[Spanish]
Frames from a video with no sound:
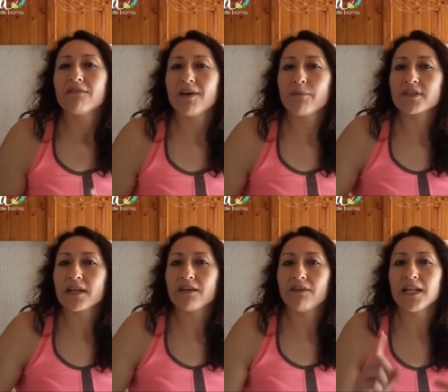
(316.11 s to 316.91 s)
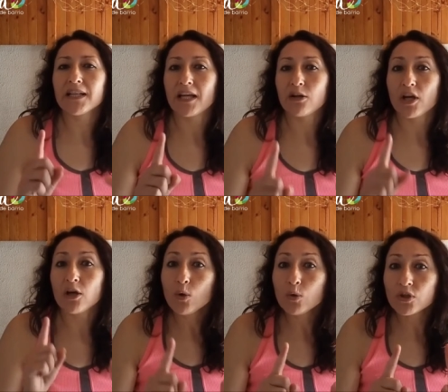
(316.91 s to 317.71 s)
Vamos a llevar el talón
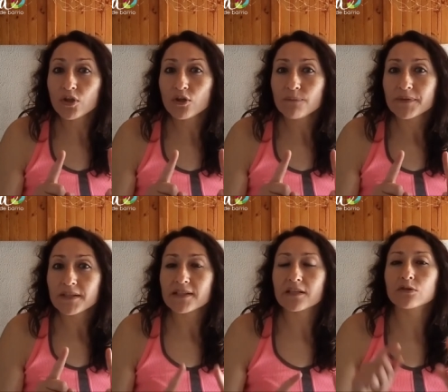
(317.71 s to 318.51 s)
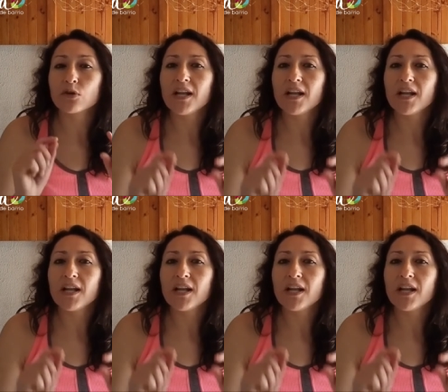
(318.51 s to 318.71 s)
a glúteo, ¿cierto?